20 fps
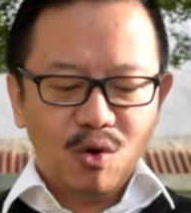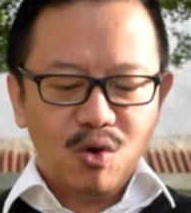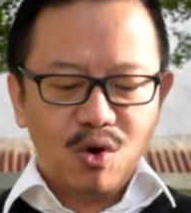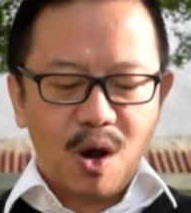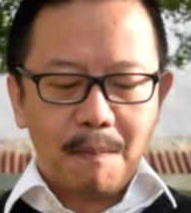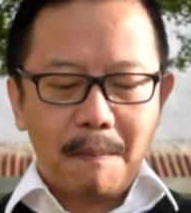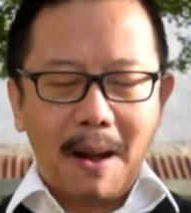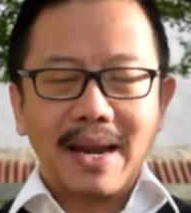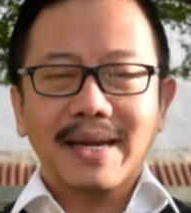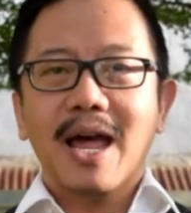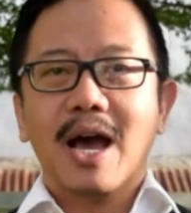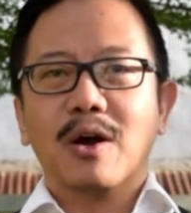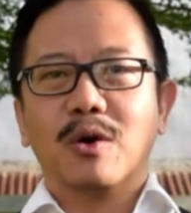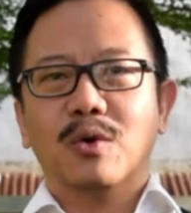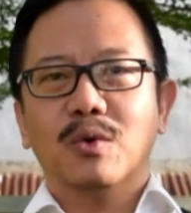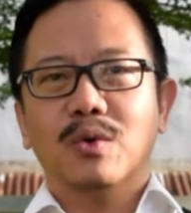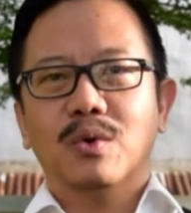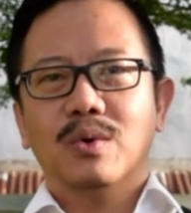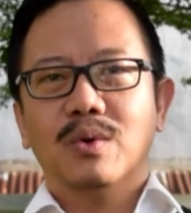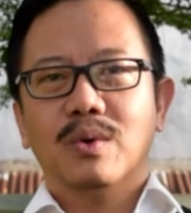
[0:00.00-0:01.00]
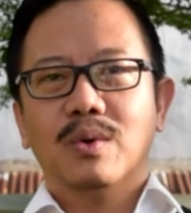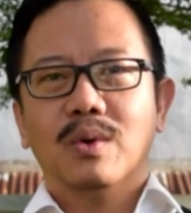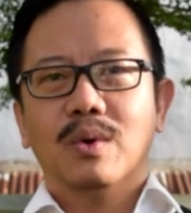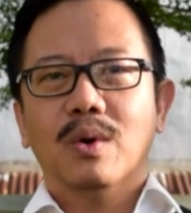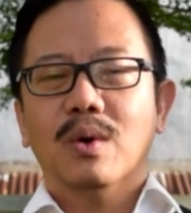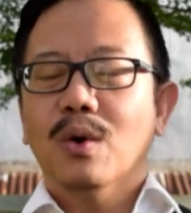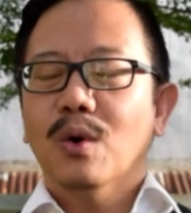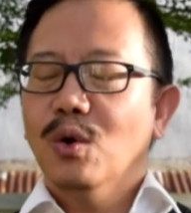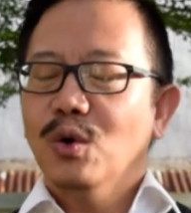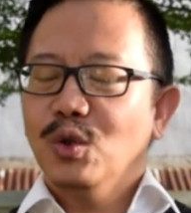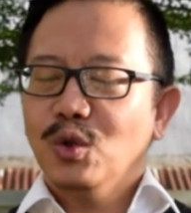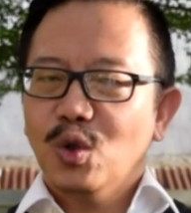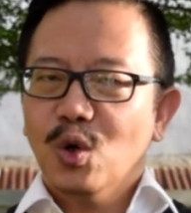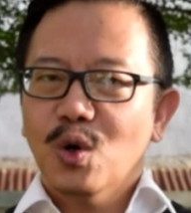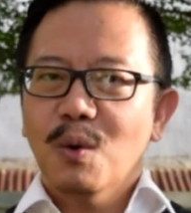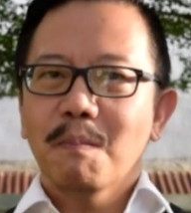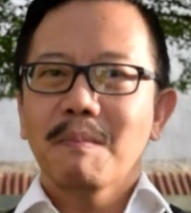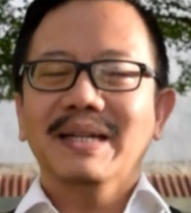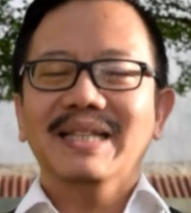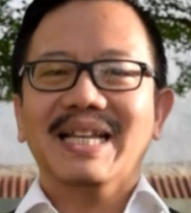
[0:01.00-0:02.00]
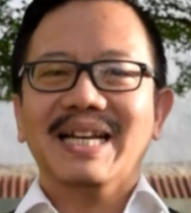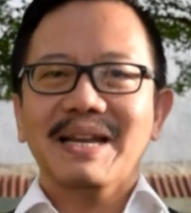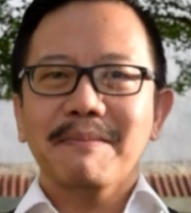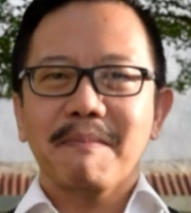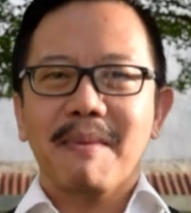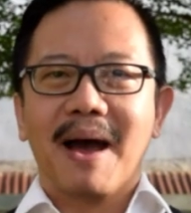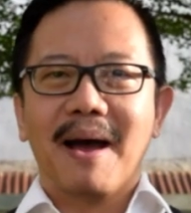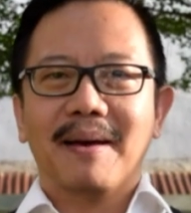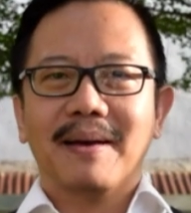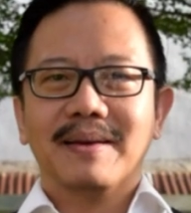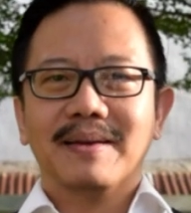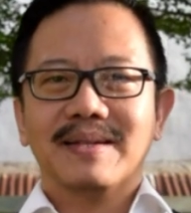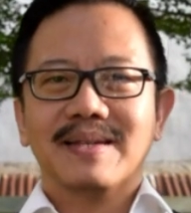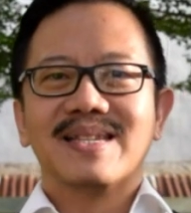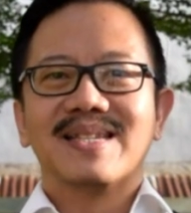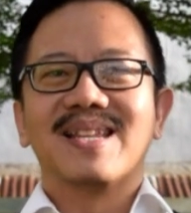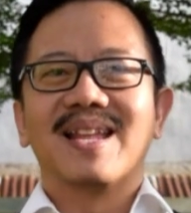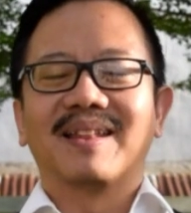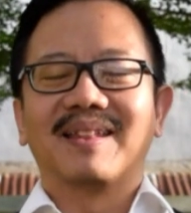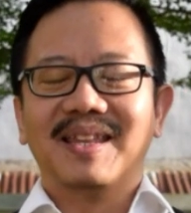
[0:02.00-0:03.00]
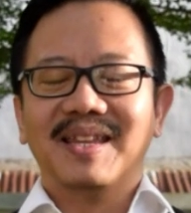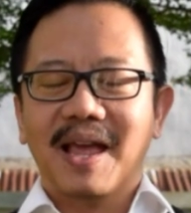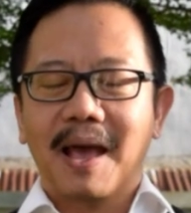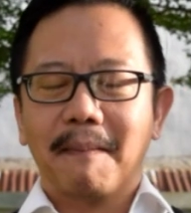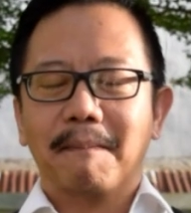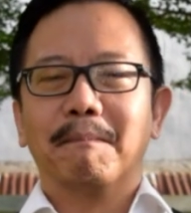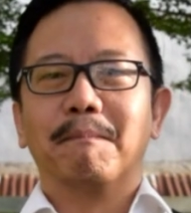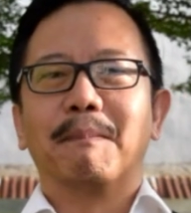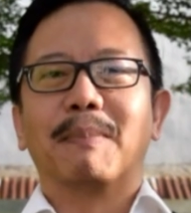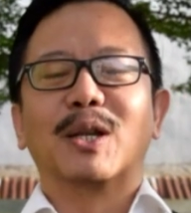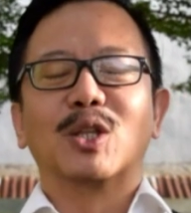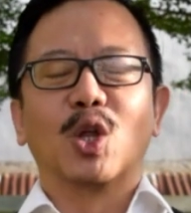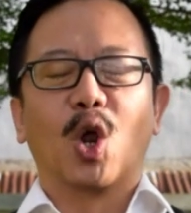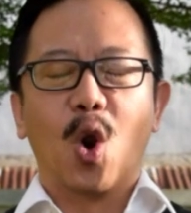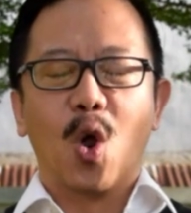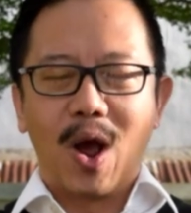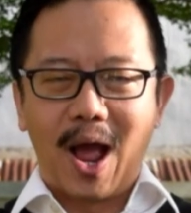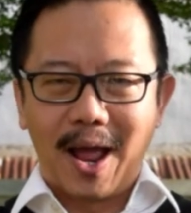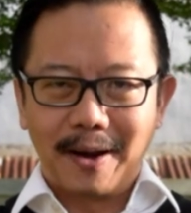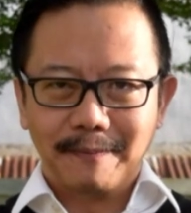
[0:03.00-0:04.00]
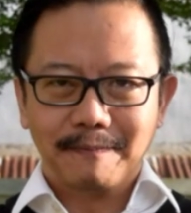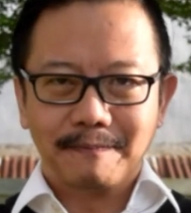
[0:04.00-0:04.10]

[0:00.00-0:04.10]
kepadaku untuk menerima setiap pertolongan.